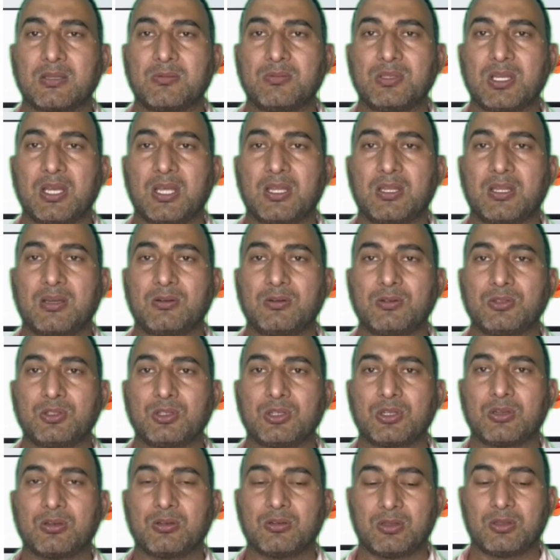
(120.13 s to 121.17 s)
से भी ज्यादा हो
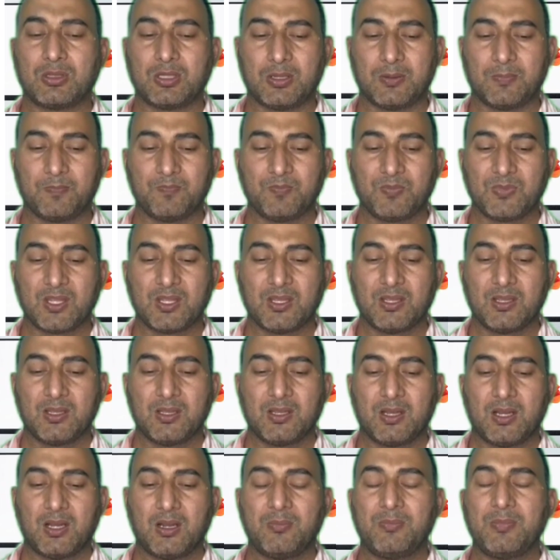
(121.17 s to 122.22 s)
चुके होते
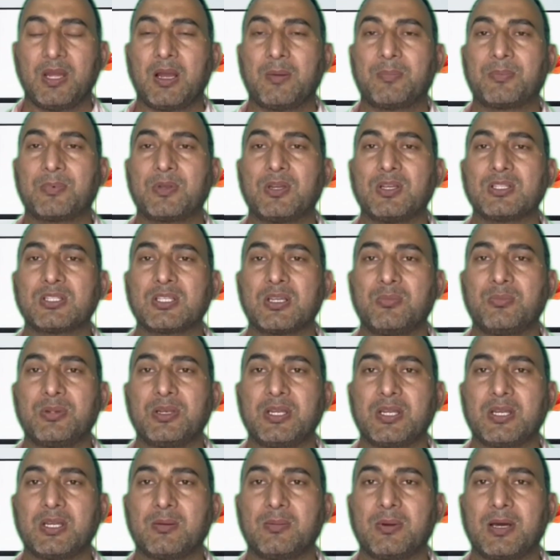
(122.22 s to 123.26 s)
अब मैं आपको इस
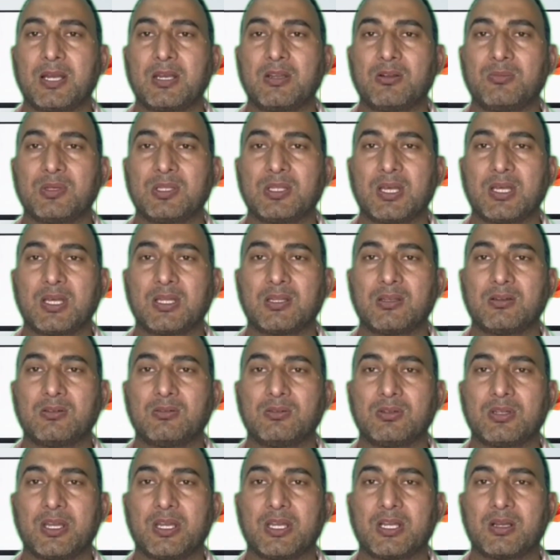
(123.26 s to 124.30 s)
कंपनी के बारे में बताता
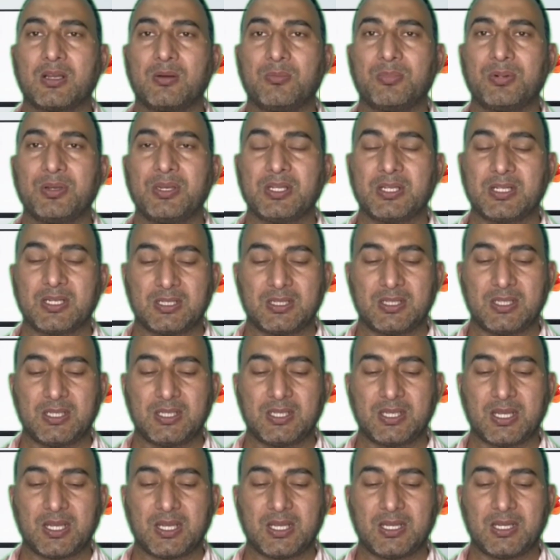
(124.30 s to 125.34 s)
हूँ कि ये कंपनी करती
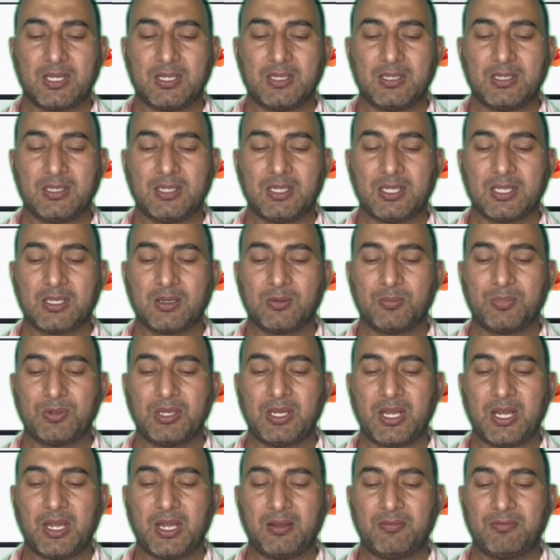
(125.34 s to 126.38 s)
क्या है ये कंपनी
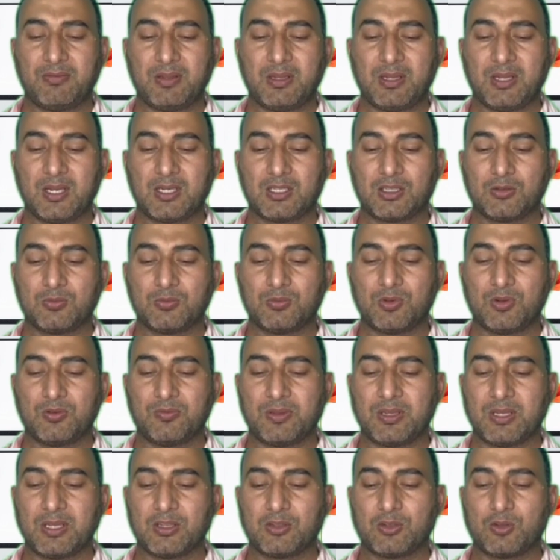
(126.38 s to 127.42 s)
हैवी अर्थ
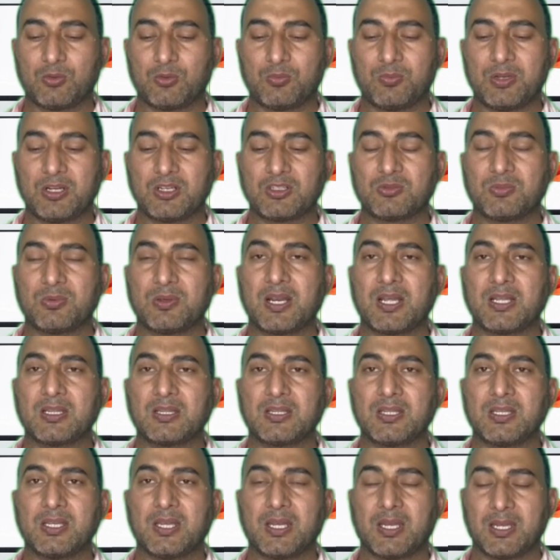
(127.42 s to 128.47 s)
मूविंग इक्विपमेंट्स
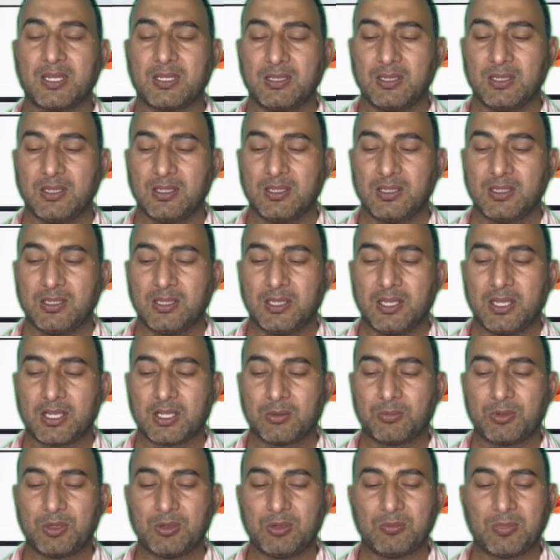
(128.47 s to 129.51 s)
बनाती है ये
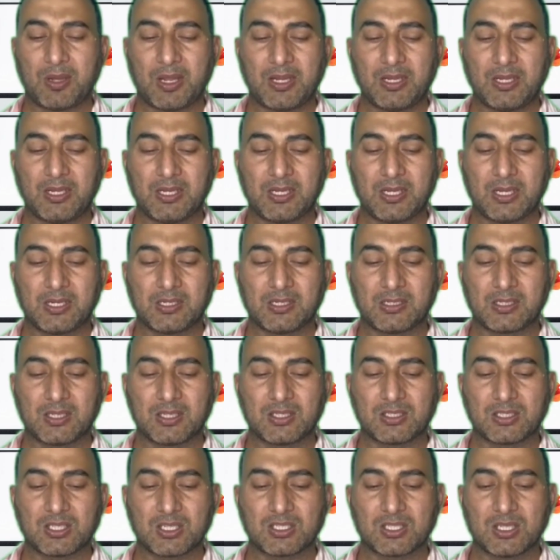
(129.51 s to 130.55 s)
कंपनी माइनिंग एंड
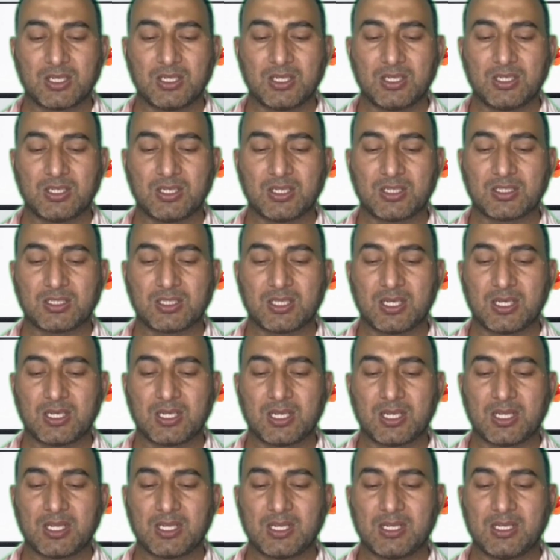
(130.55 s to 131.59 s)
कंस्ट्रक्शन इंडस्ट्री
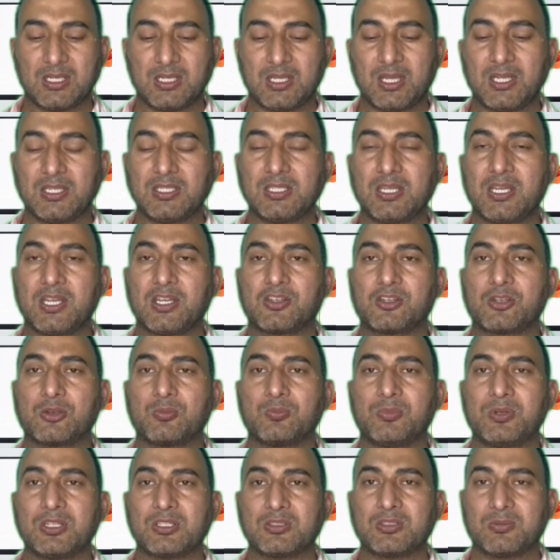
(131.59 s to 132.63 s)
के लिए ये
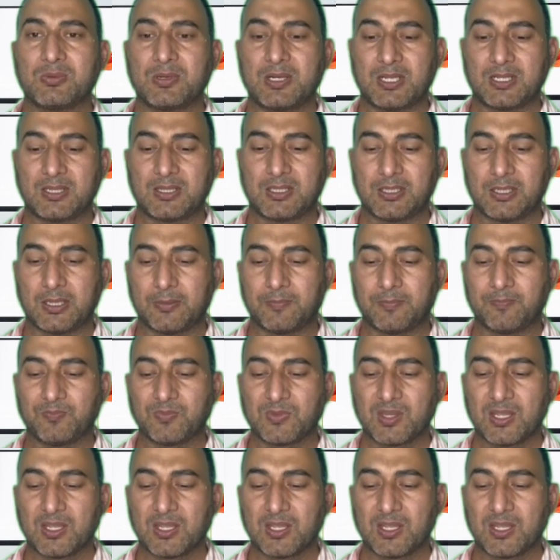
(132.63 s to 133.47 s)
इक्विपमेंट्स बनाती है